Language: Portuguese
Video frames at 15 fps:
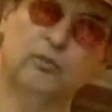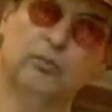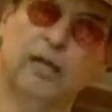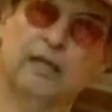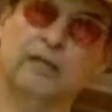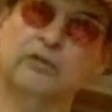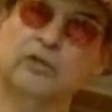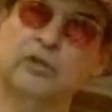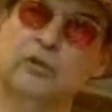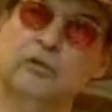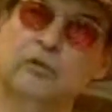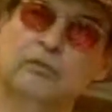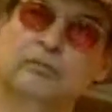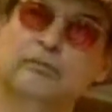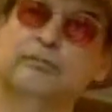no
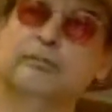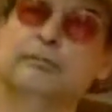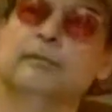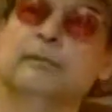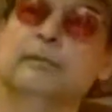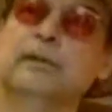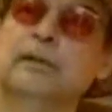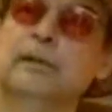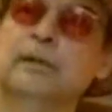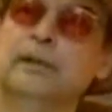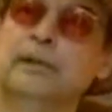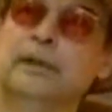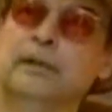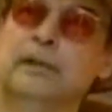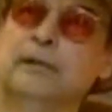Brasil,
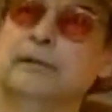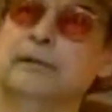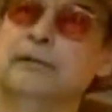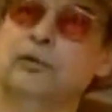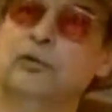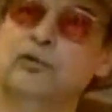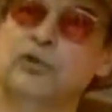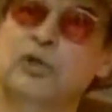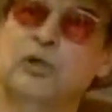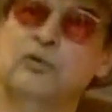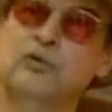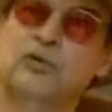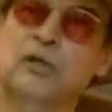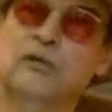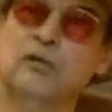eh, nos
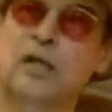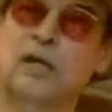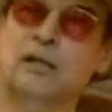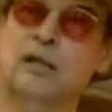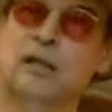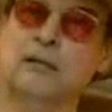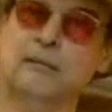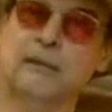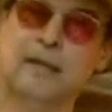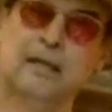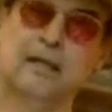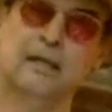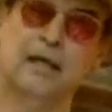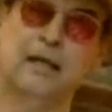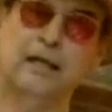anos 70,
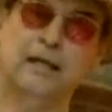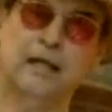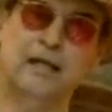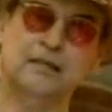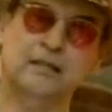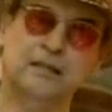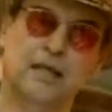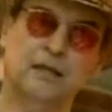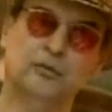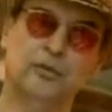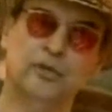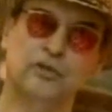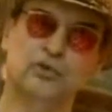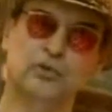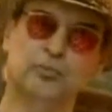era engraçado
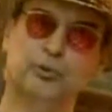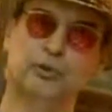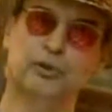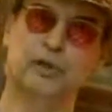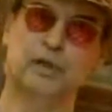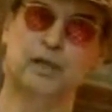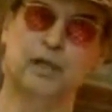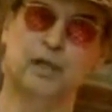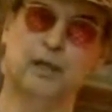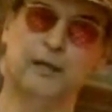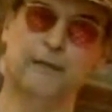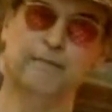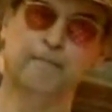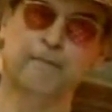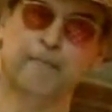isso
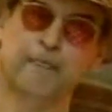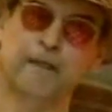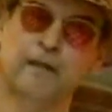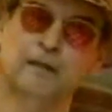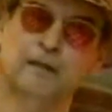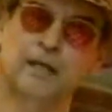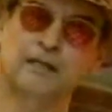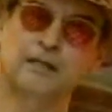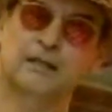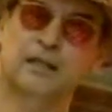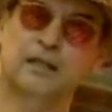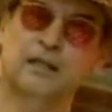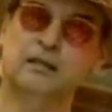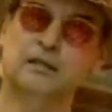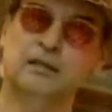porque das
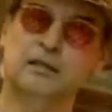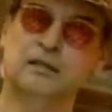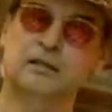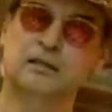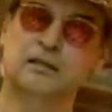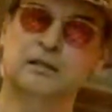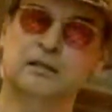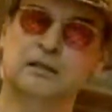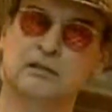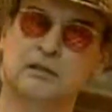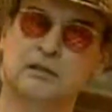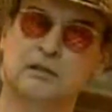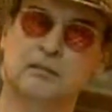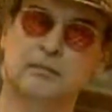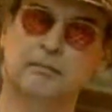
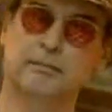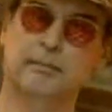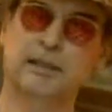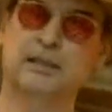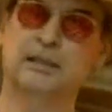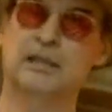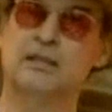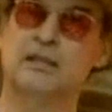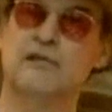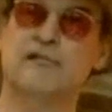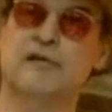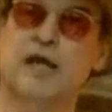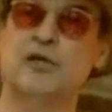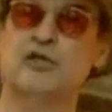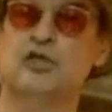grandes bandas que
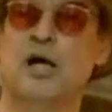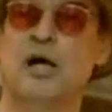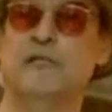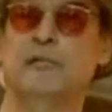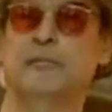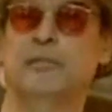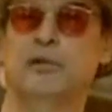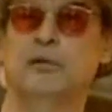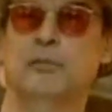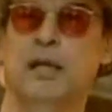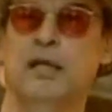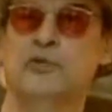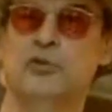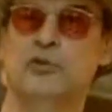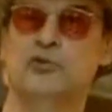viajavam pelo
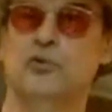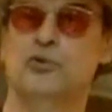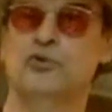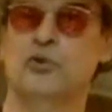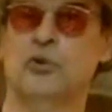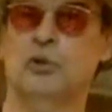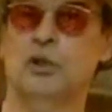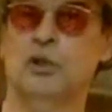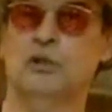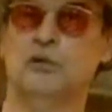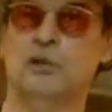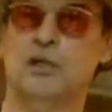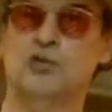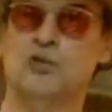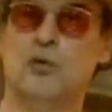Brasil excursionando,
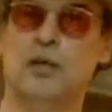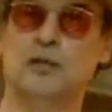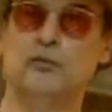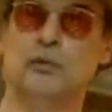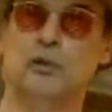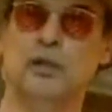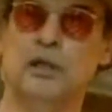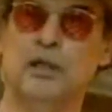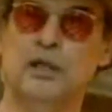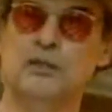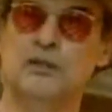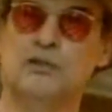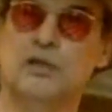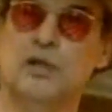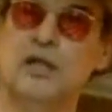das quatro
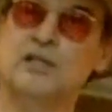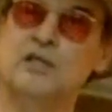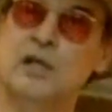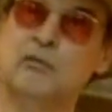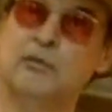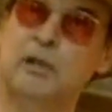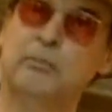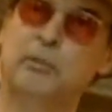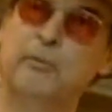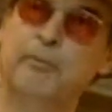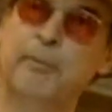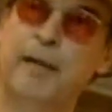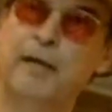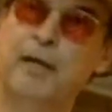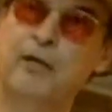grandes, três eram da
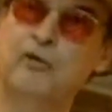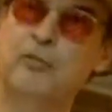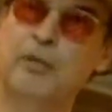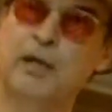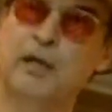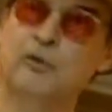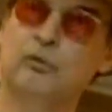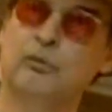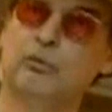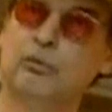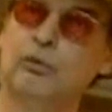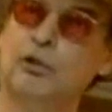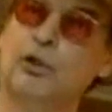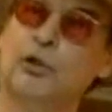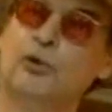Pompeia e uma era
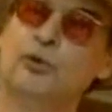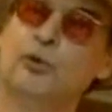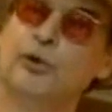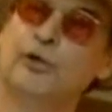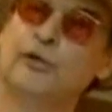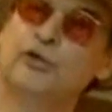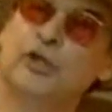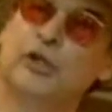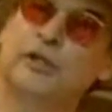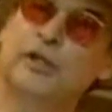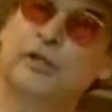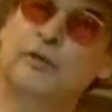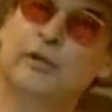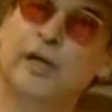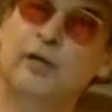do, do Rio de
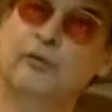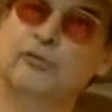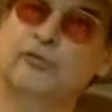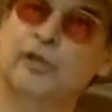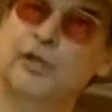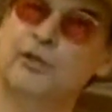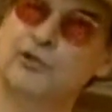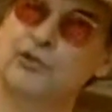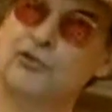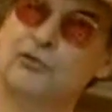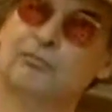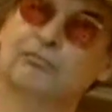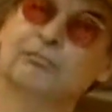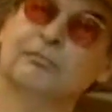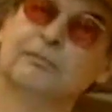Janeiro, que era o
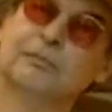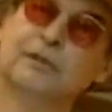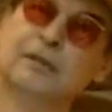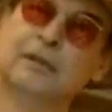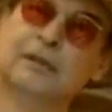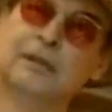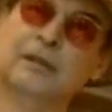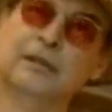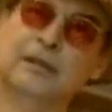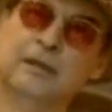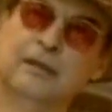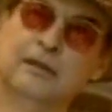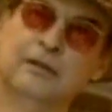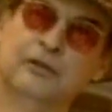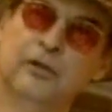Terço.
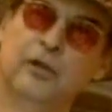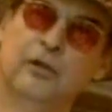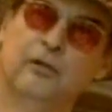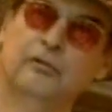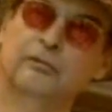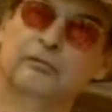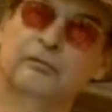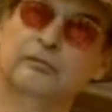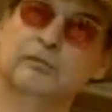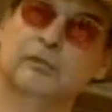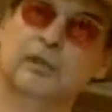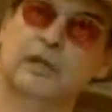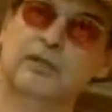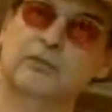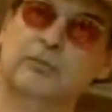Então,
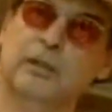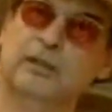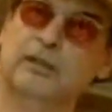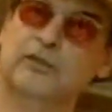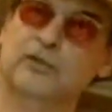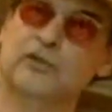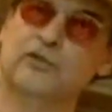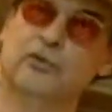as bandas que